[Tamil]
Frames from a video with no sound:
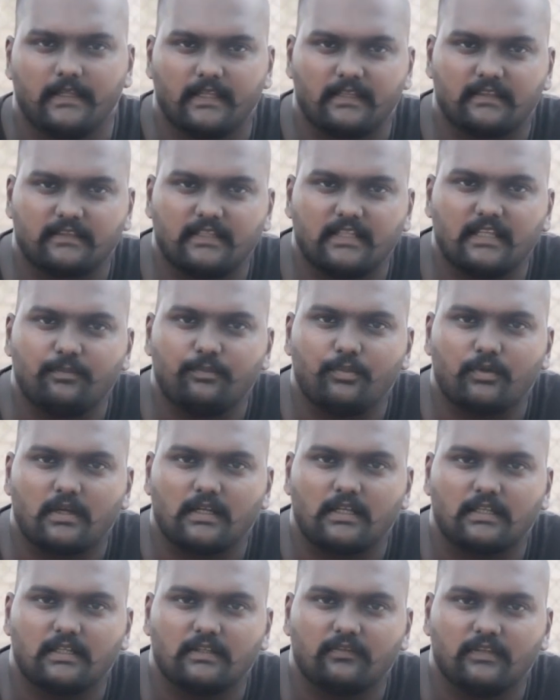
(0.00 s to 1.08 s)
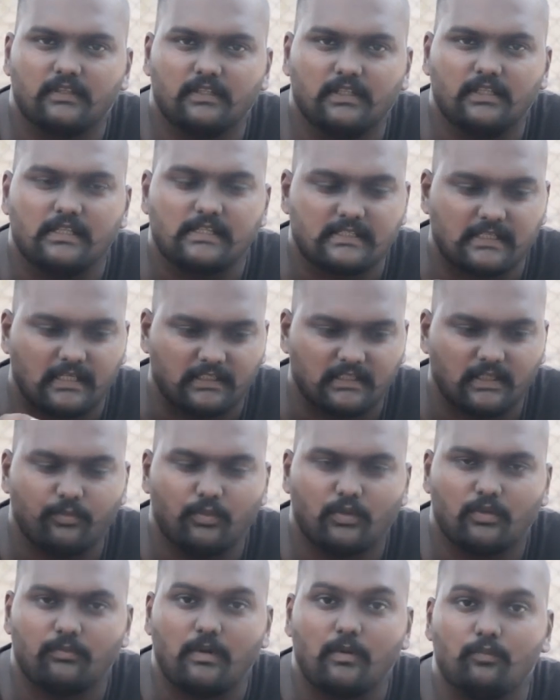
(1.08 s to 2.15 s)
எத்தனை போராட்டங்கள் வந்து
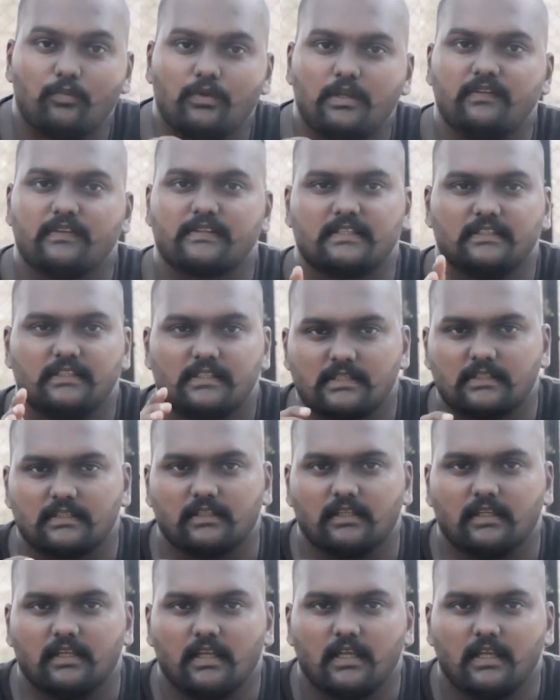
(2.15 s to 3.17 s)
சட்டப்பூர்வமாக முடிவை சந்திச்சிருக்கு